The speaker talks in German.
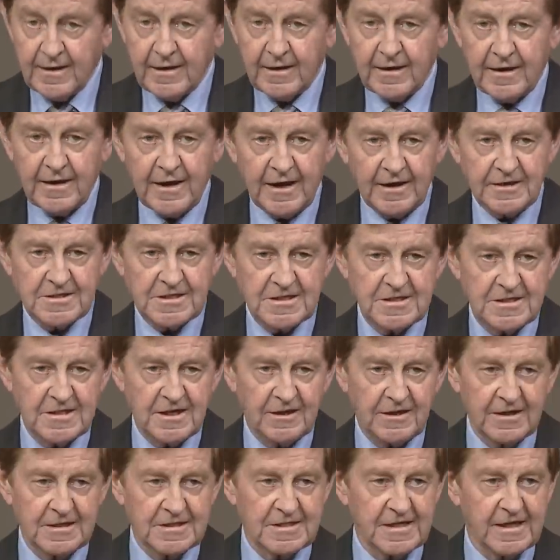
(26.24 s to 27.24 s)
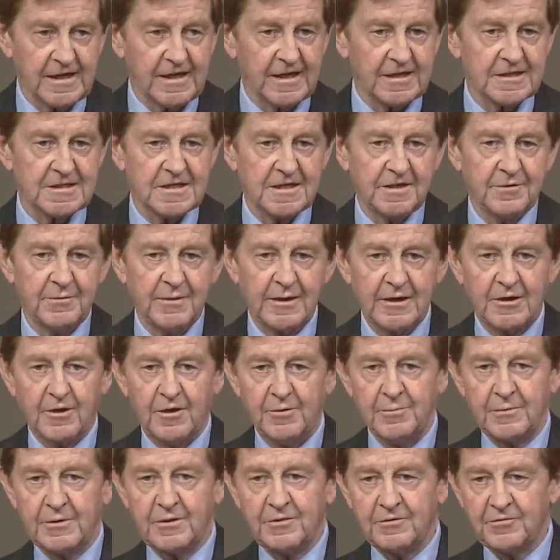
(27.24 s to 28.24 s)
ich heiße Sie alle sehr herzlich
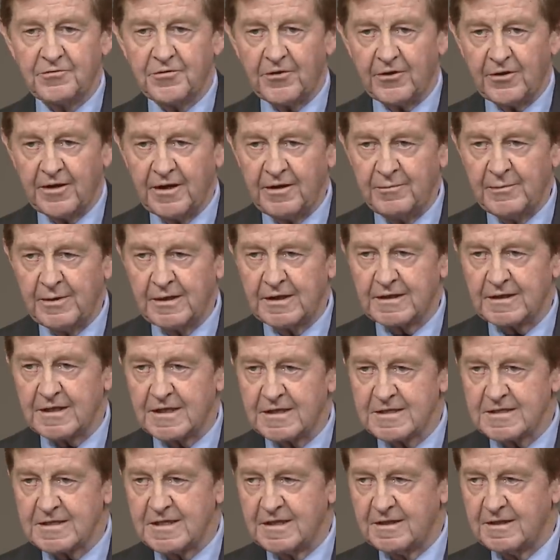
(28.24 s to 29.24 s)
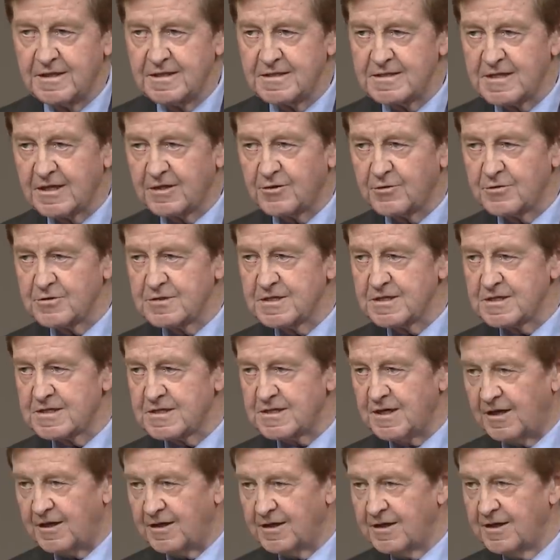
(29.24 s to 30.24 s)
willkommen und freue mich, dass Sie in dieser großen
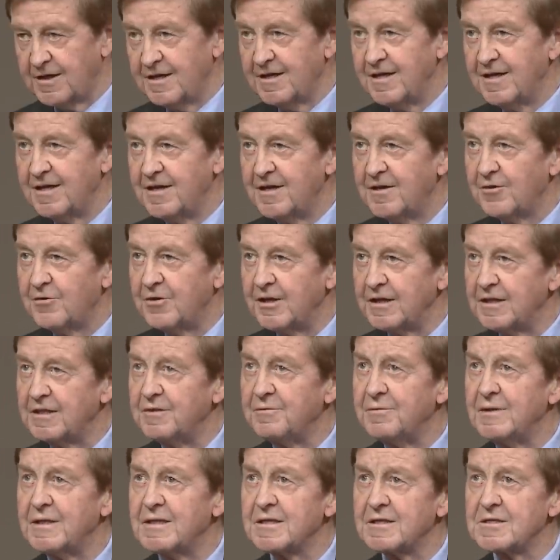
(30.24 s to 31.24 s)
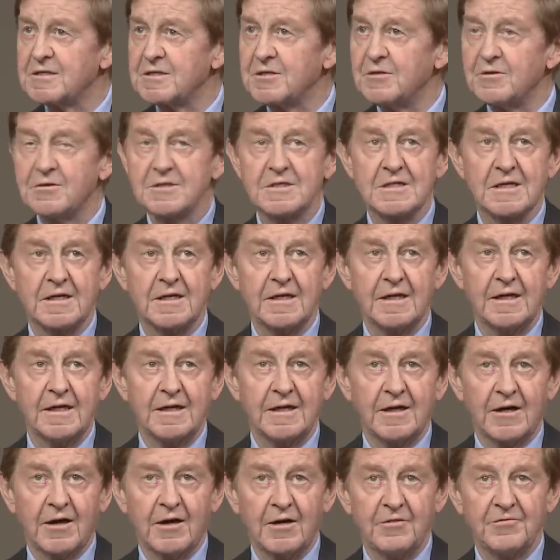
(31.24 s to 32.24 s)
Zahl heute wieder zu unserer
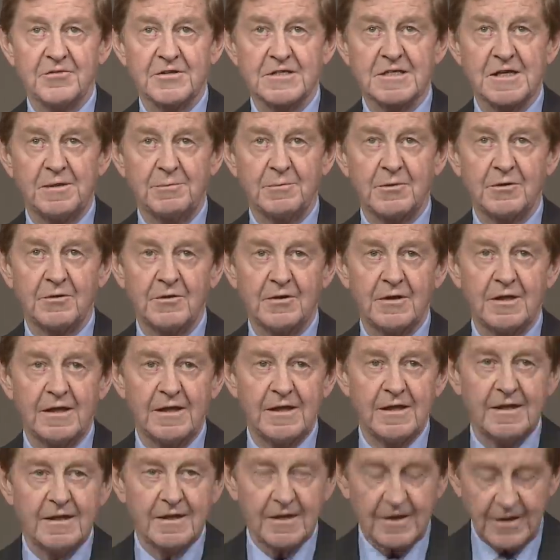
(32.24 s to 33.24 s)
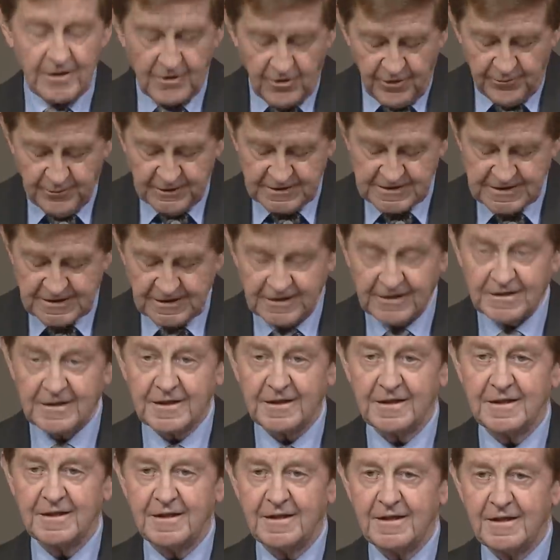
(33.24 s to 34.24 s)
Generalversammlung gekommen sind.
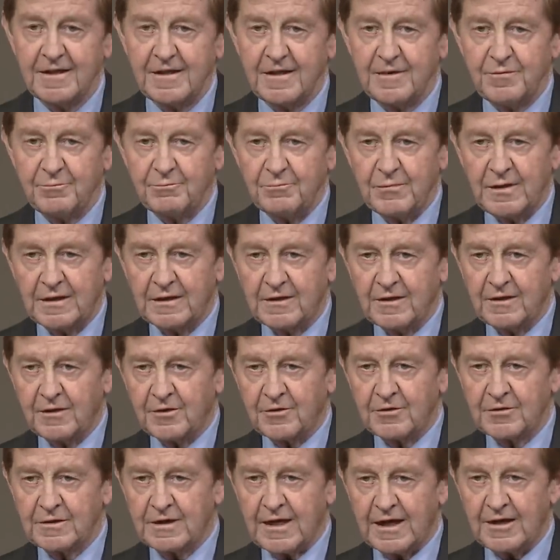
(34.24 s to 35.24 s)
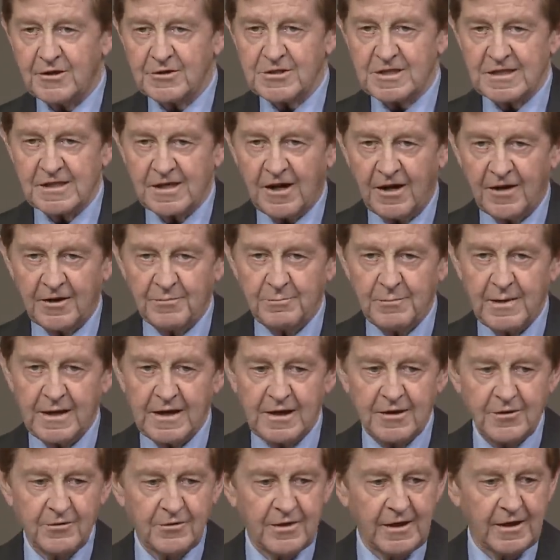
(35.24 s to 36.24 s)
Mit rund 1000
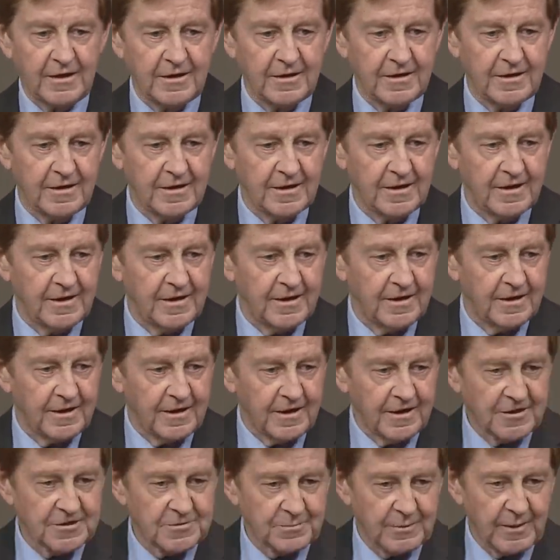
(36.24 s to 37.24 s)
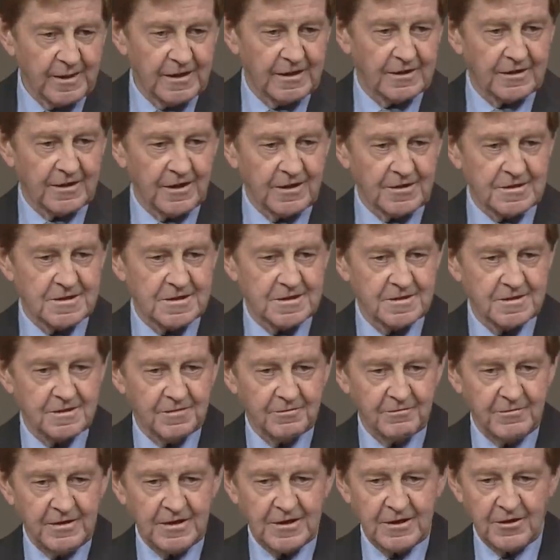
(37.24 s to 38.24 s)
Anmeldungen entspricht das
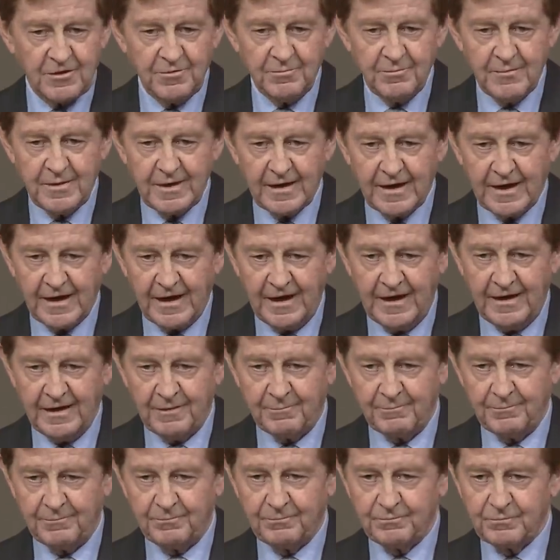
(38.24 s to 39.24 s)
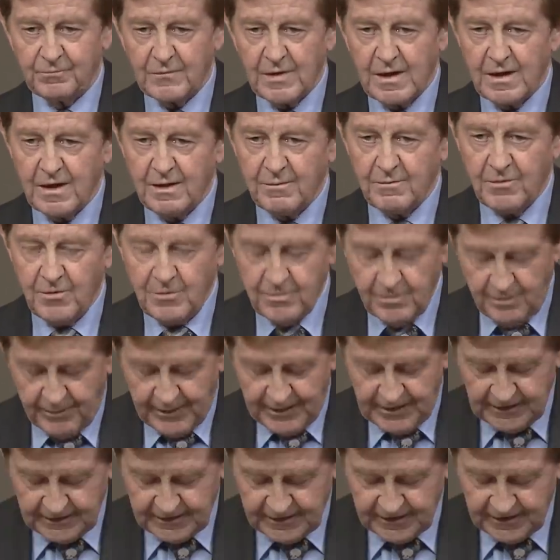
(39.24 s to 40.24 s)
wiederum einem
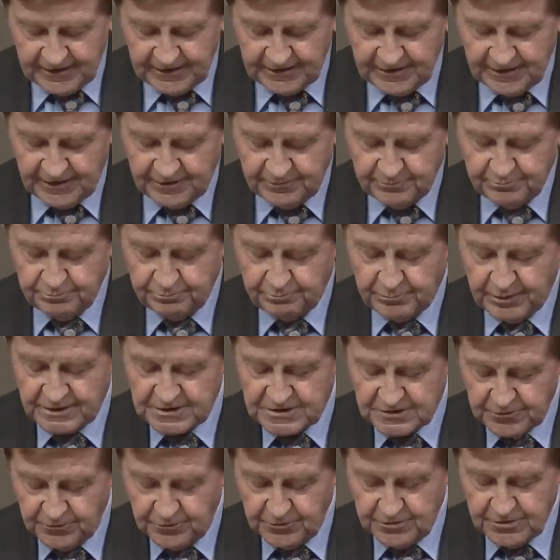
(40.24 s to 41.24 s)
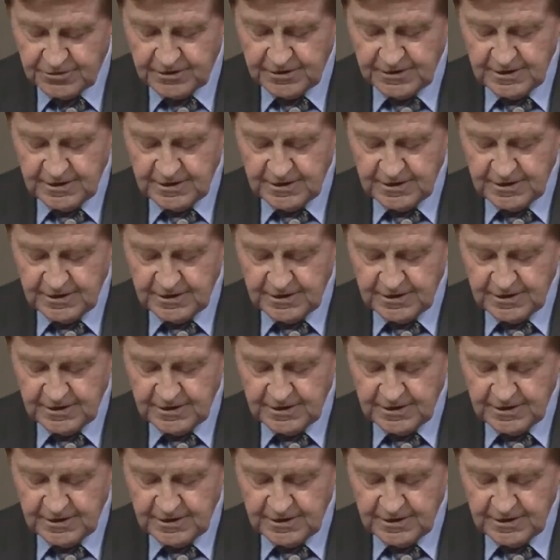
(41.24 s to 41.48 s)
überwältigenden Besuch.